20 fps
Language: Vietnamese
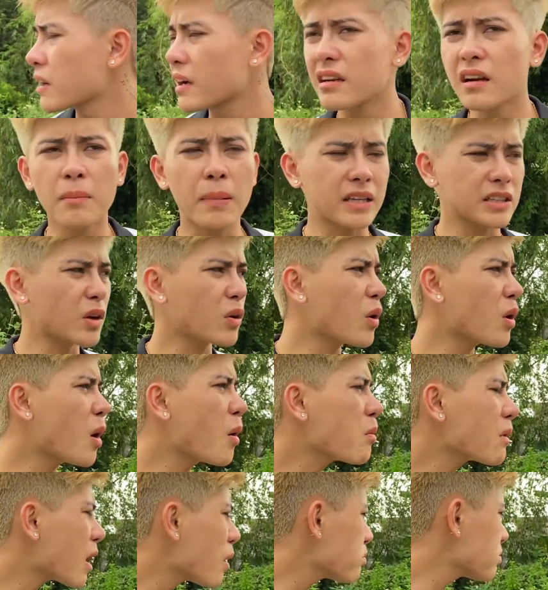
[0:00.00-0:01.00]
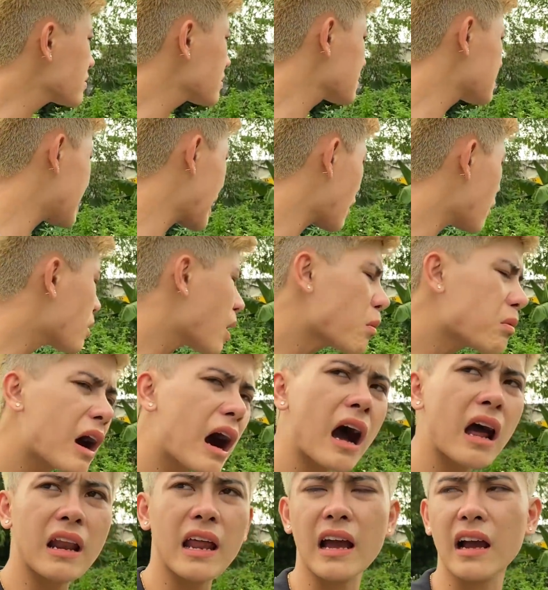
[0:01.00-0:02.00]
đợt mà tao cũng không không tao cũng không
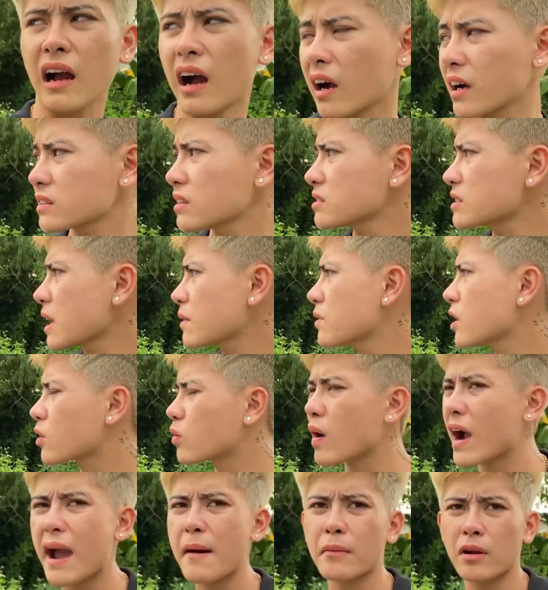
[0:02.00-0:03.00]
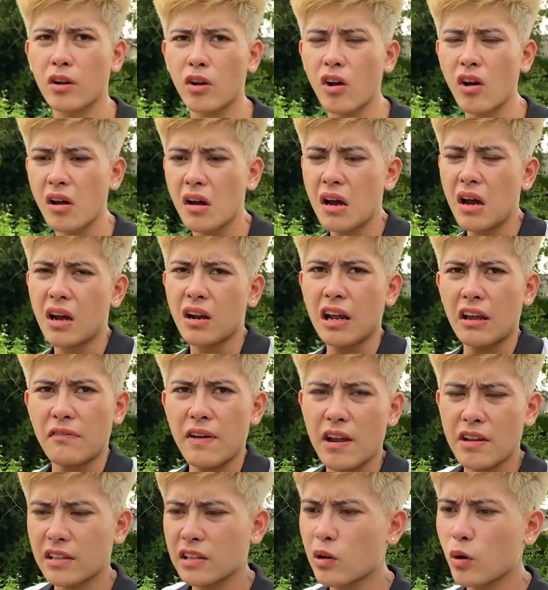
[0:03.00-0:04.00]
ngờ là ở cái thời gian vừa qua mà nó lại
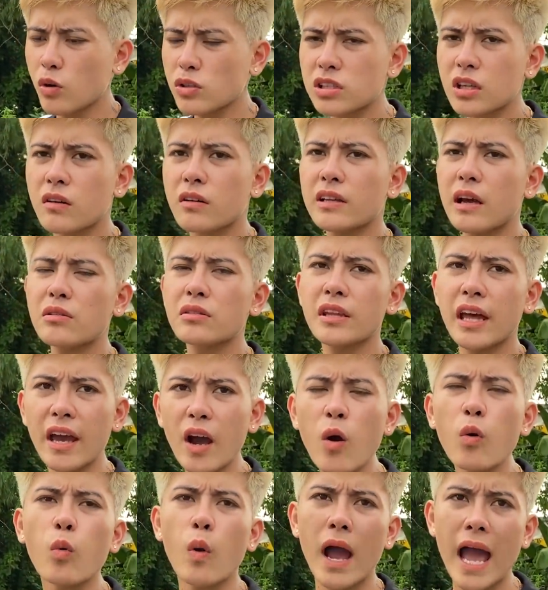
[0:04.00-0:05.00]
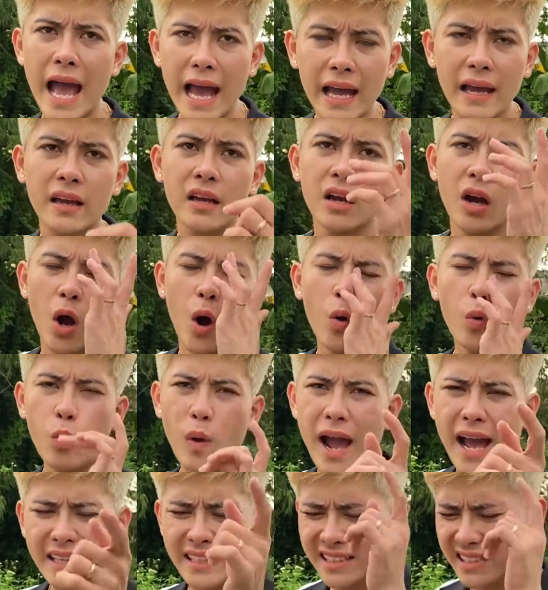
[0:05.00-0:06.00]
vào nhà tao đối xử với tao như thế hôm qua Ê. hôm
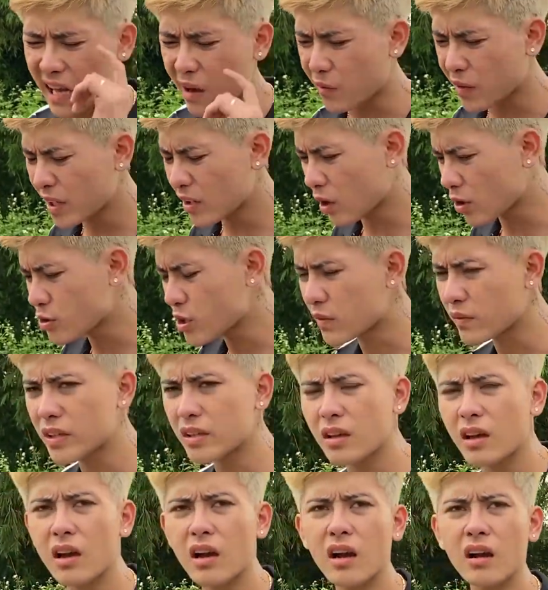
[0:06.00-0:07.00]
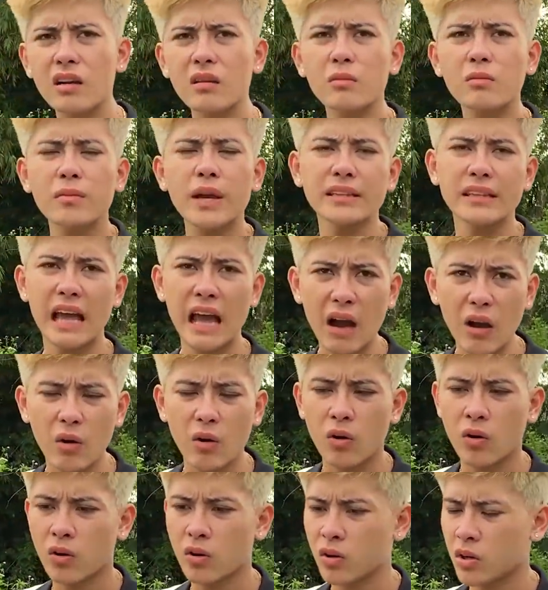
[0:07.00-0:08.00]
qua thì tao với nói chuyện với uh, mẹ
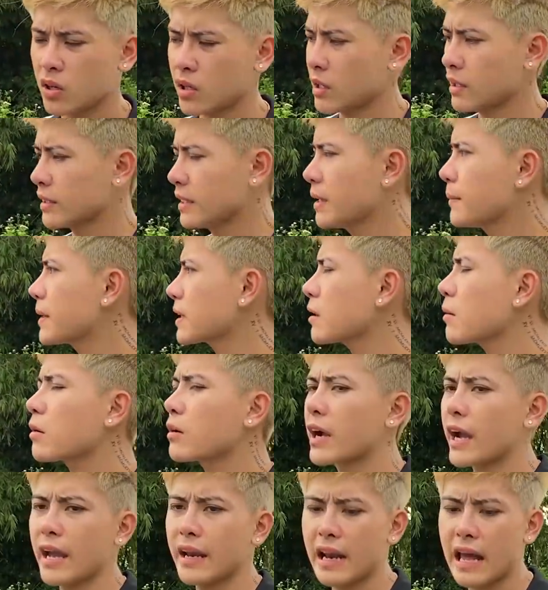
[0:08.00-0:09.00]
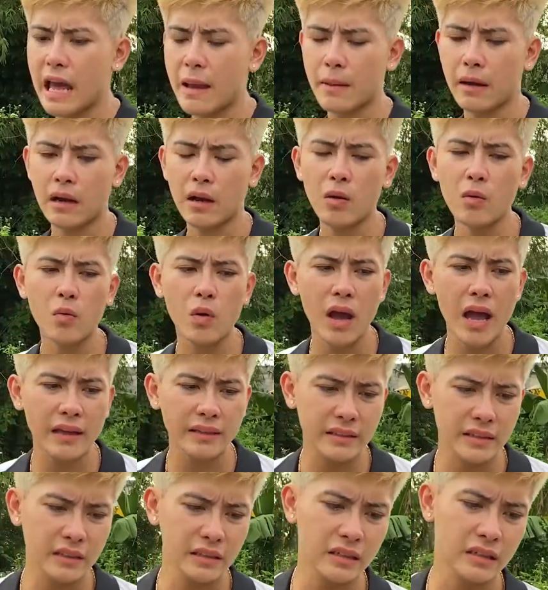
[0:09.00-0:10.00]
tao ừ người ta mà kể nè bảo là hôm
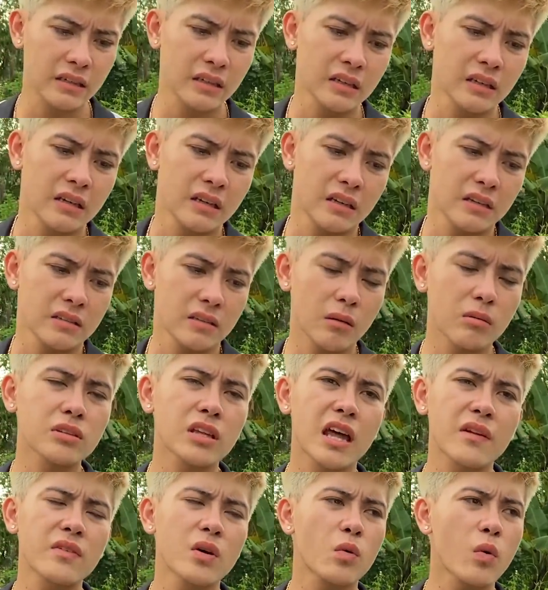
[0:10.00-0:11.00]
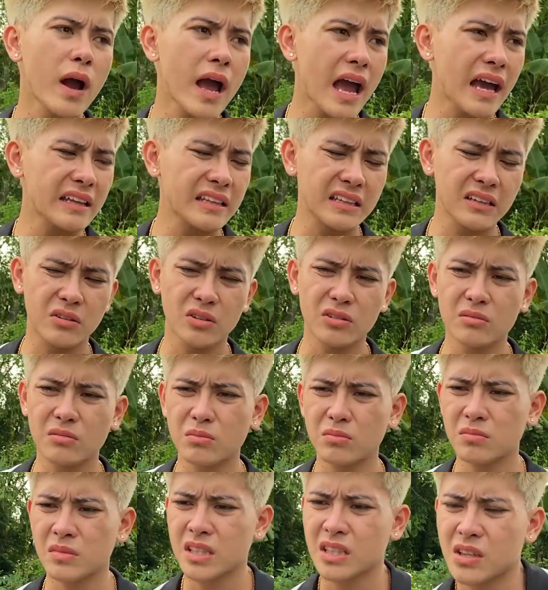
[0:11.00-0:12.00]
qua thì trong thời gian vừa qua thì con
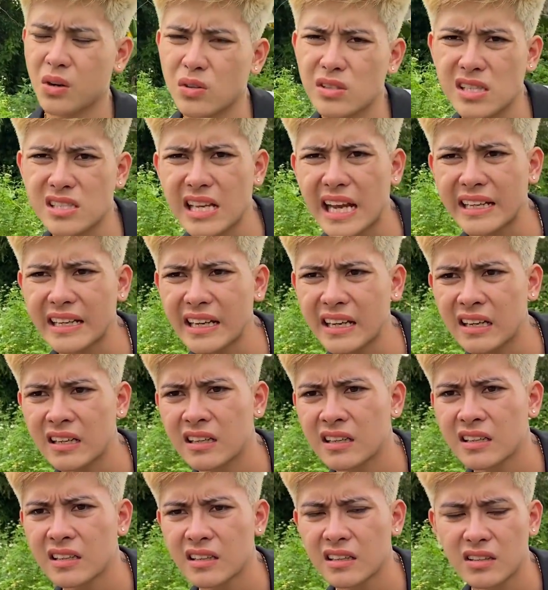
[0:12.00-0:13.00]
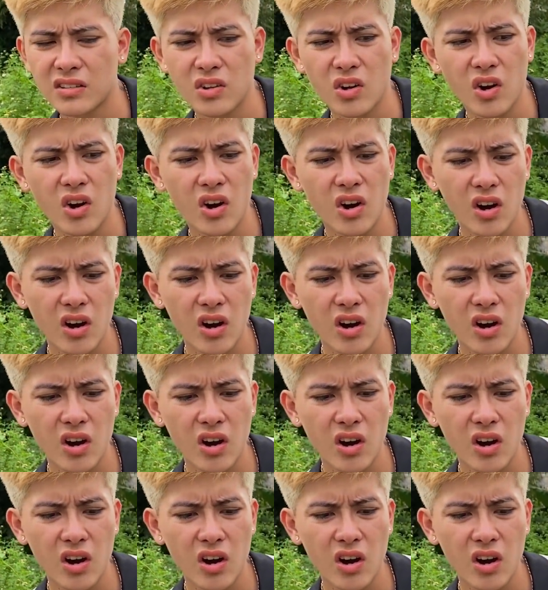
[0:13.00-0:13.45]
con trà xanh ấy nó